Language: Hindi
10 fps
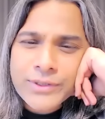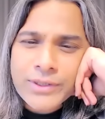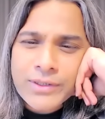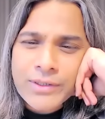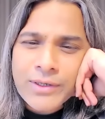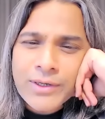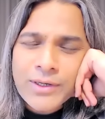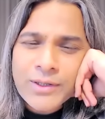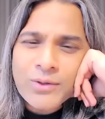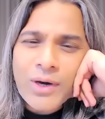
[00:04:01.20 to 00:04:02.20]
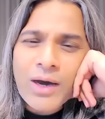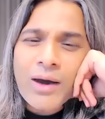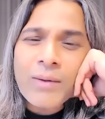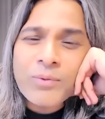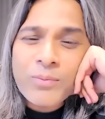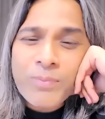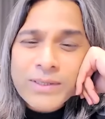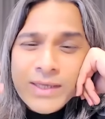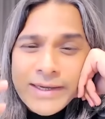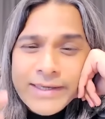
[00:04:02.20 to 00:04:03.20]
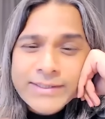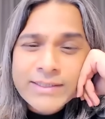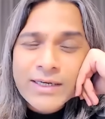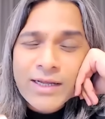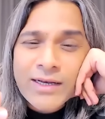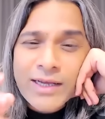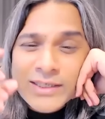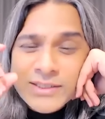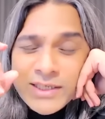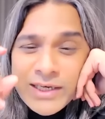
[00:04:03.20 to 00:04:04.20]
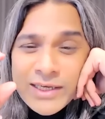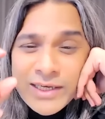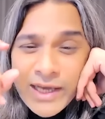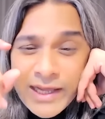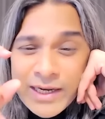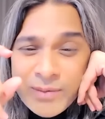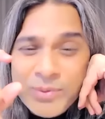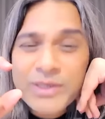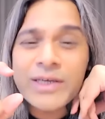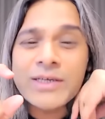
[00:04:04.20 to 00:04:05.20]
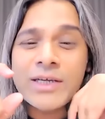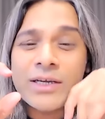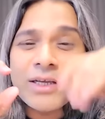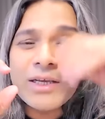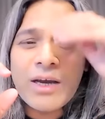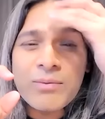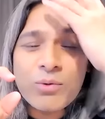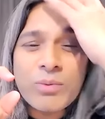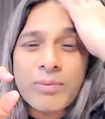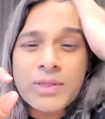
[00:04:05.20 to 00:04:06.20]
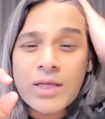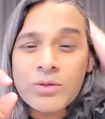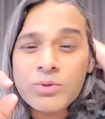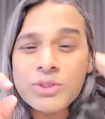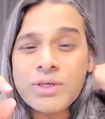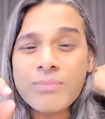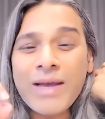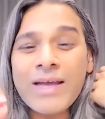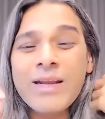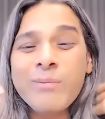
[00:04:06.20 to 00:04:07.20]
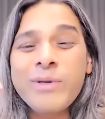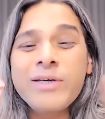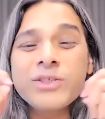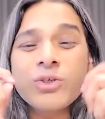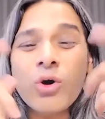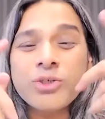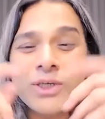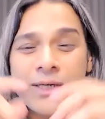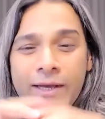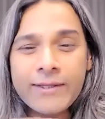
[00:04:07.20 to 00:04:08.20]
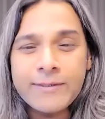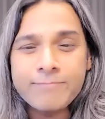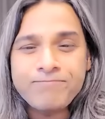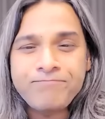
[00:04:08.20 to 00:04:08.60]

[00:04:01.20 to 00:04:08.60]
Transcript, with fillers: ठीक है तो आपको पता कैसे चलाना इसके लिए कि एनएलपी की एक टेक्निक आपको मैं बताता हूँ जिसे हम एनएलपी डिस्टॉर्शन कहते हैं